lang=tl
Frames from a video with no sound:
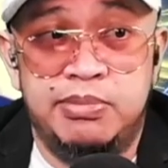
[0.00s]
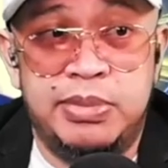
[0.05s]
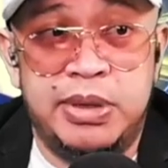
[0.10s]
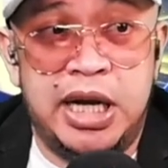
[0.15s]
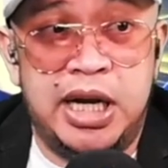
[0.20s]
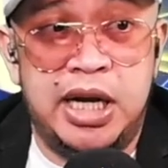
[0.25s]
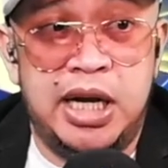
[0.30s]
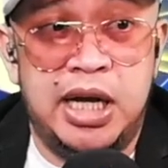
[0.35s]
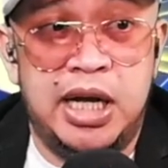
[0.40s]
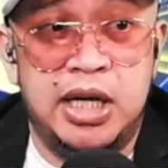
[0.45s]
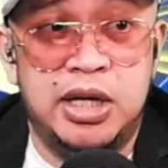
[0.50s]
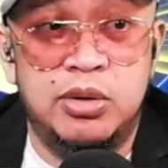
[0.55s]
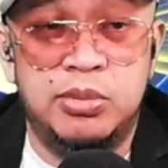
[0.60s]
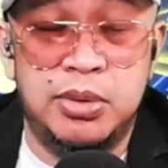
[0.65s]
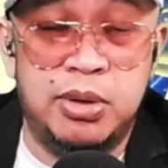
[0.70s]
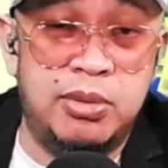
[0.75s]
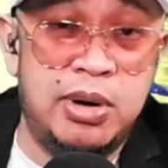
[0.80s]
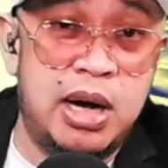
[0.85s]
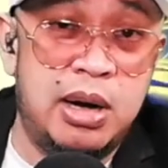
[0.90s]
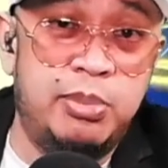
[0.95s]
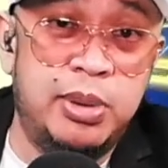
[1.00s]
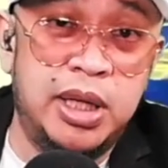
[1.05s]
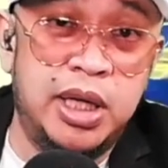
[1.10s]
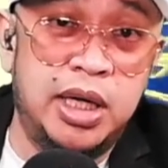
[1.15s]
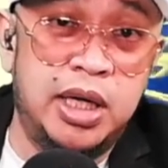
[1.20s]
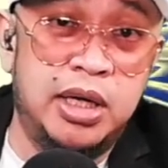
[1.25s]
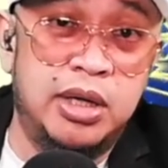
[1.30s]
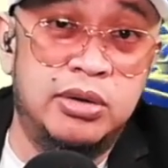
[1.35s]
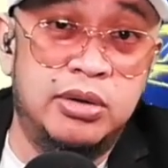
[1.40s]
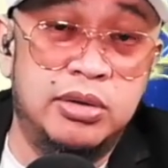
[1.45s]
para gumawa pa
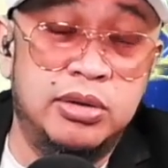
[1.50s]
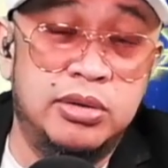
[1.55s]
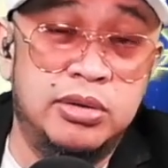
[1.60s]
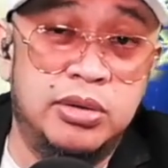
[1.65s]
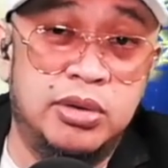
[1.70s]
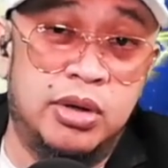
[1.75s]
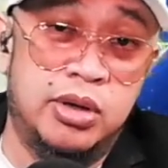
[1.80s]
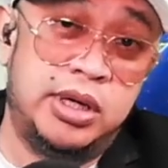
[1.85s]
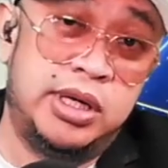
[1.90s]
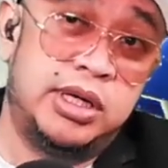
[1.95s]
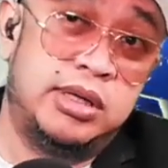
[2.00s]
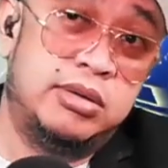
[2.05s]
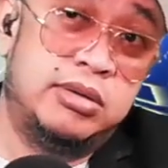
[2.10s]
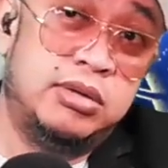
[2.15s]
ng ganun. Or,